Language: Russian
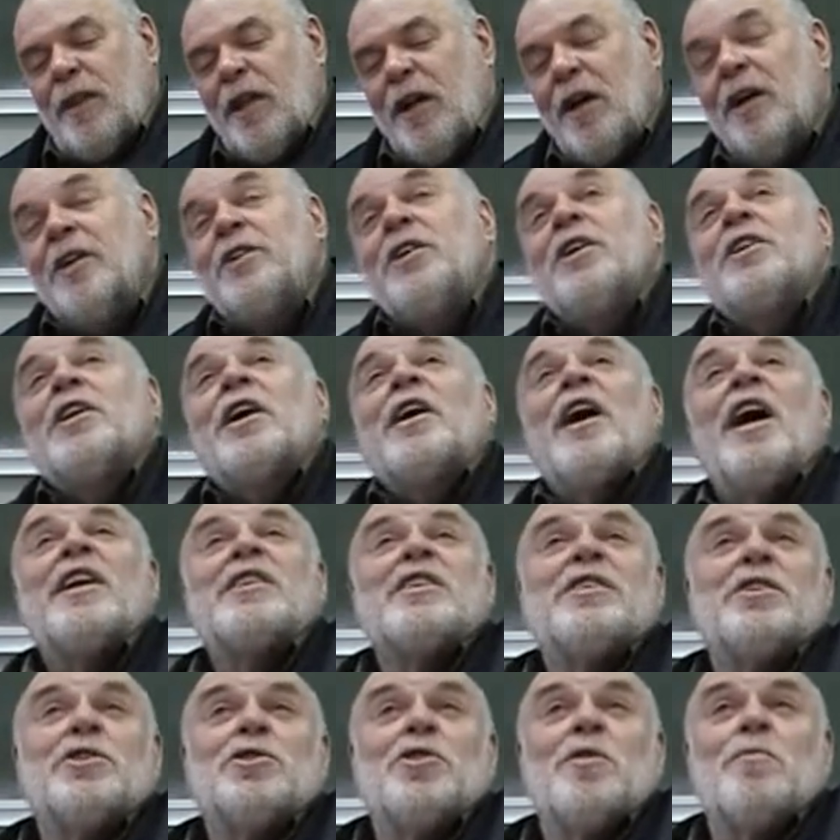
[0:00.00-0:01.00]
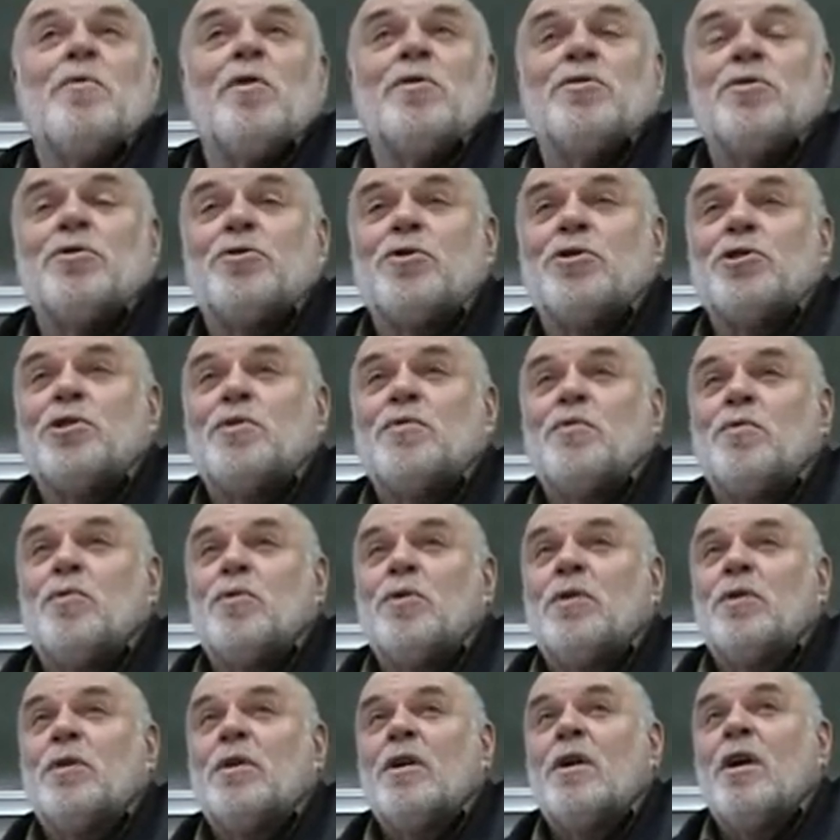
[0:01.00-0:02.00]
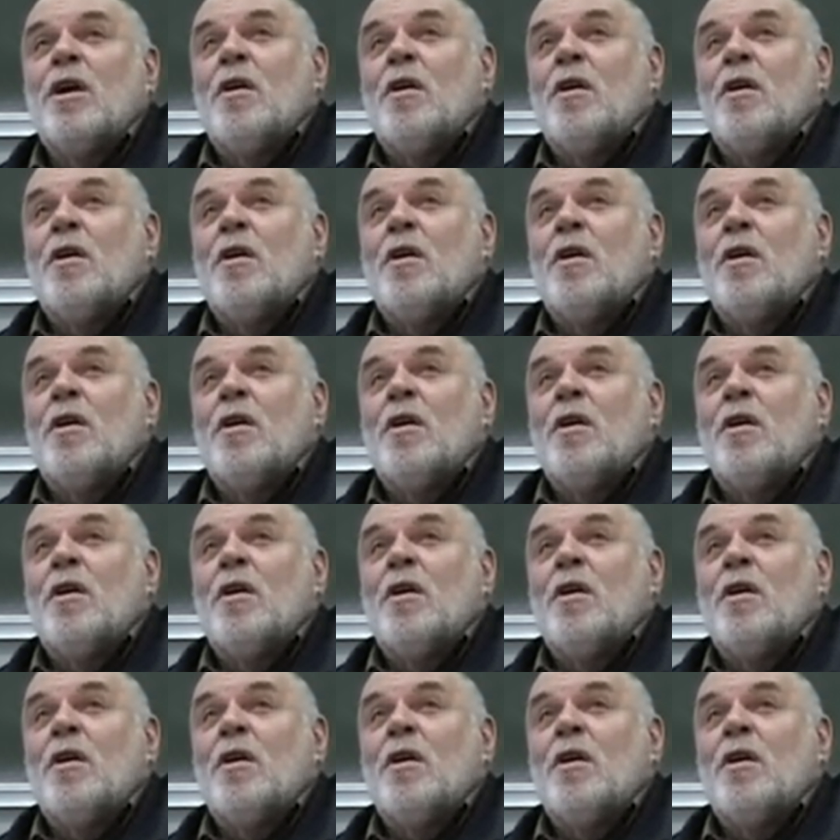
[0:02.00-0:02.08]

где доказано, что Бог существует.